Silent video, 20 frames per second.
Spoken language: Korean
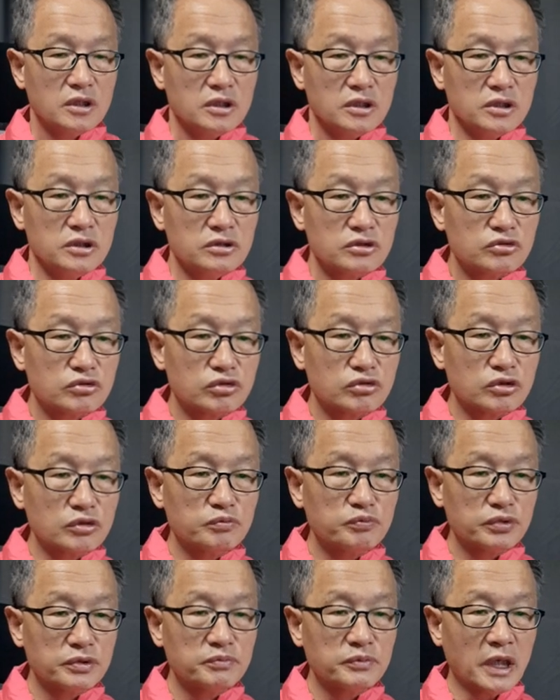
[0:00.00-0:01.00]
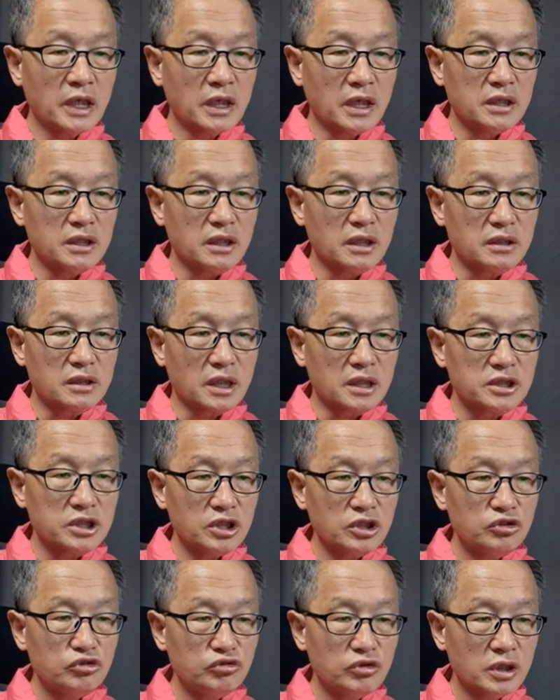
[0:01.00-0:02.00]
이는 국군뿐만 아니라
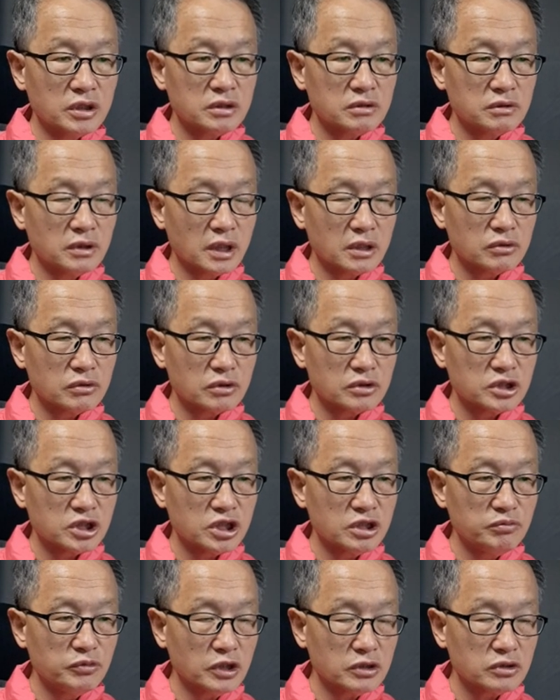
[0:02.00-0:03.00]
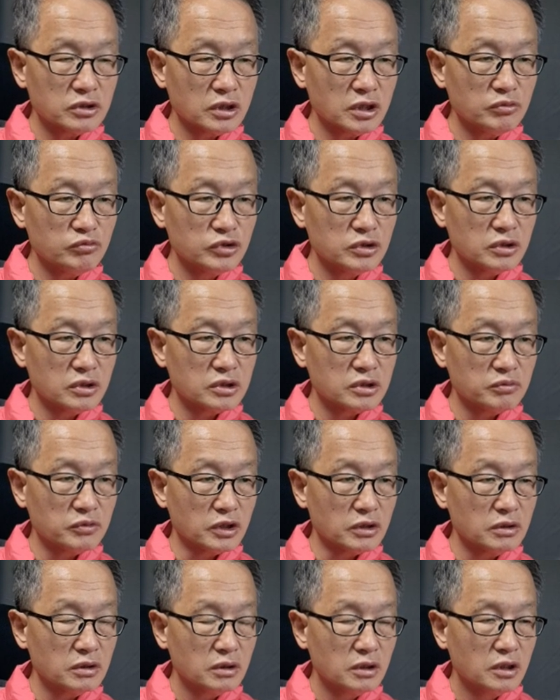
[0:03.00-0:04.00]
당시 유엔군에게도 치명적인
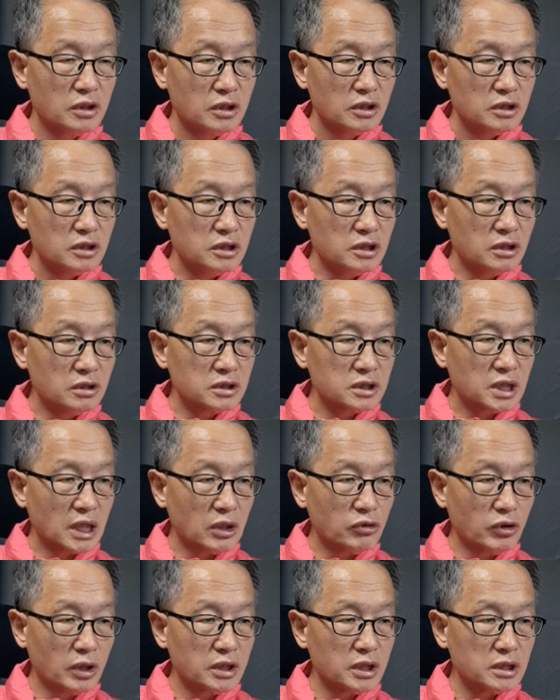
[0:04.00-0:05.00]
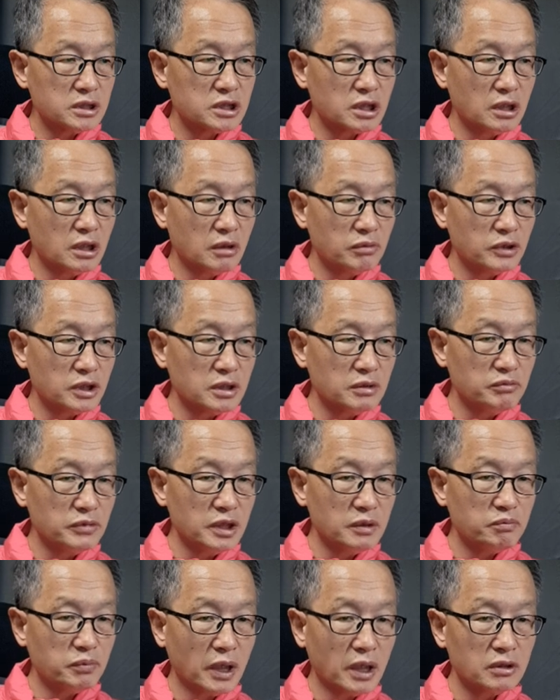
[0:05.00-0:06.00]
문제였으며 이런 상황에 질려버린
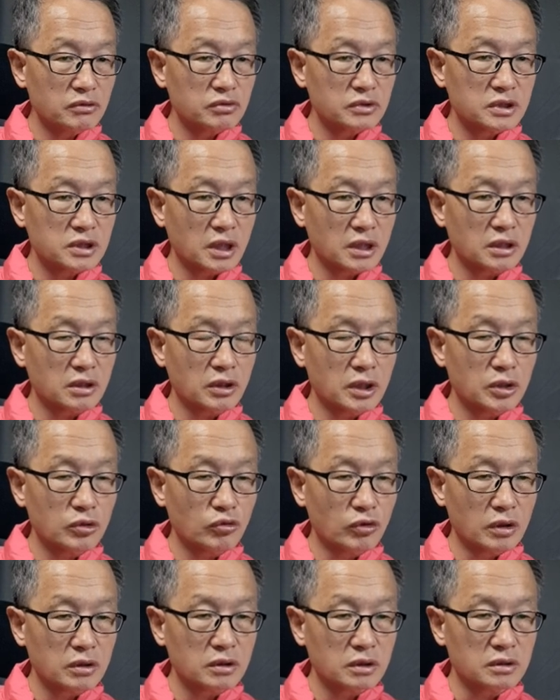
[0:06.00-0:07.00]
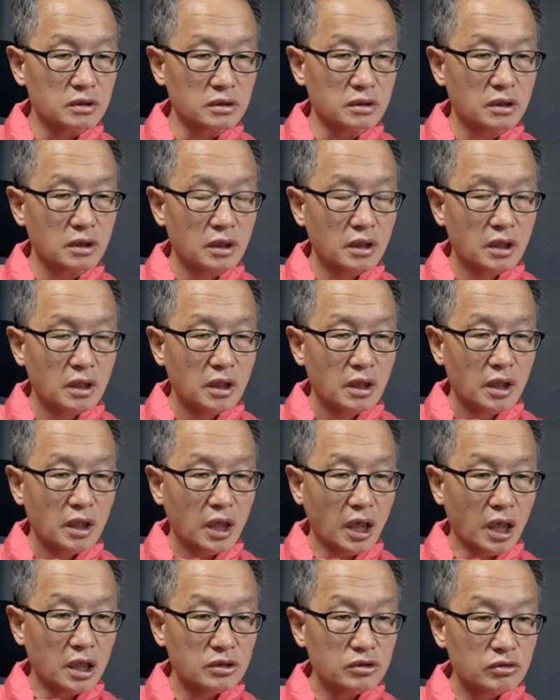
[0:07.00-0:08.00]
미 8군 사령관 워커는
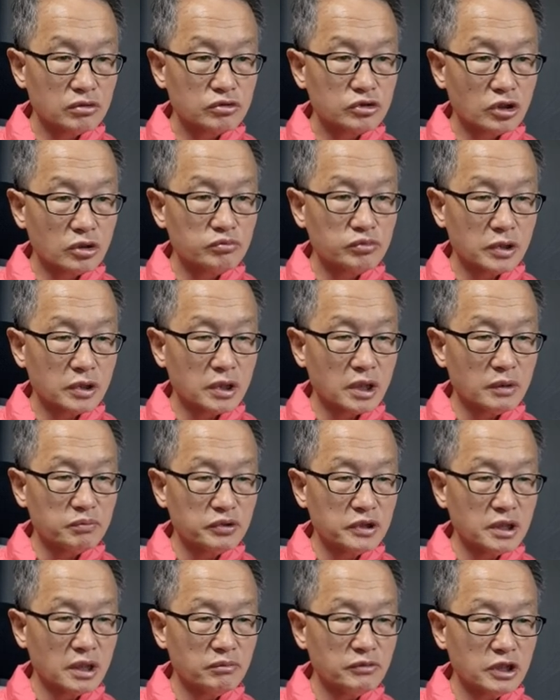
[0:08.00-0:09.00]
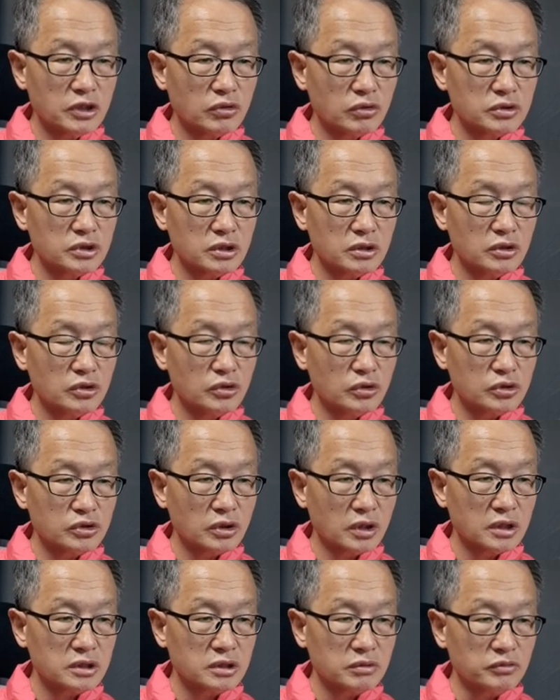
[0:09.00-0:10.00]
한국 정부에게 피난민 통제를
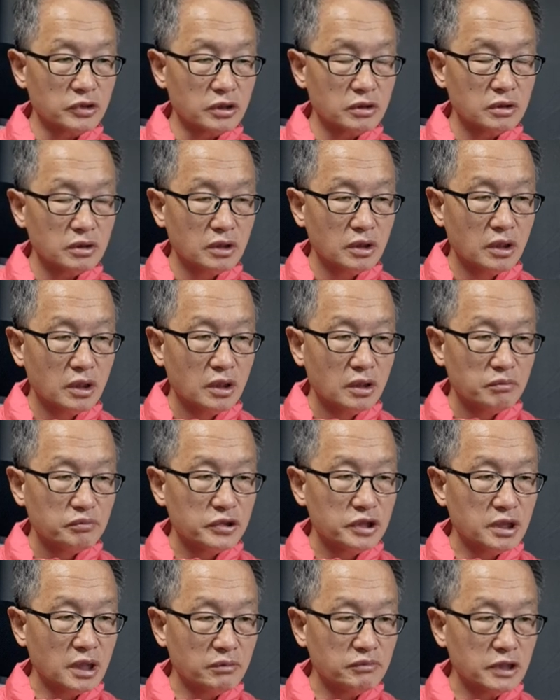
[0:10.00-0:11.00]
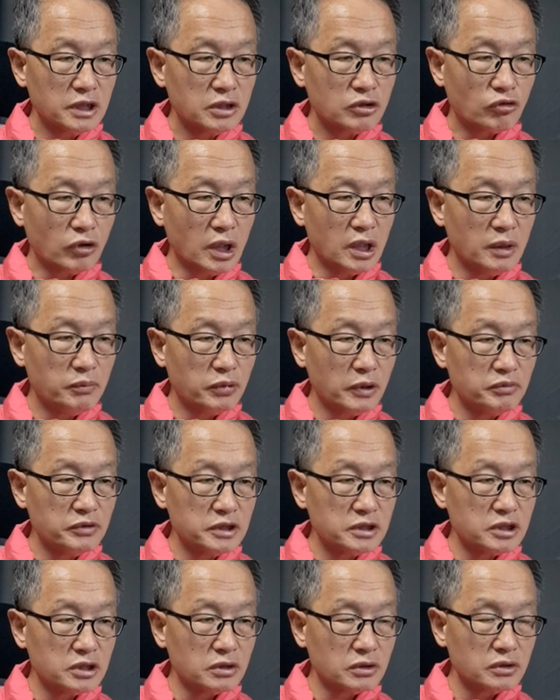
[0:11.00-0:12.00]
요청했으며 피난민
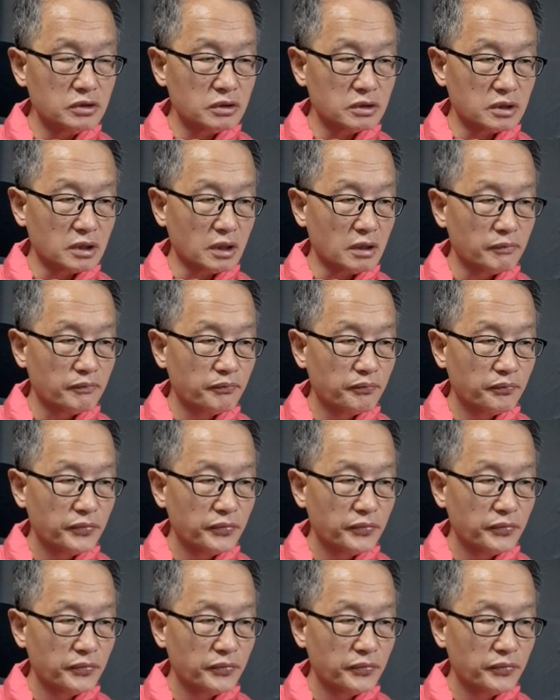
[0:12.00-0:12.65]
관리법이 지정되었다.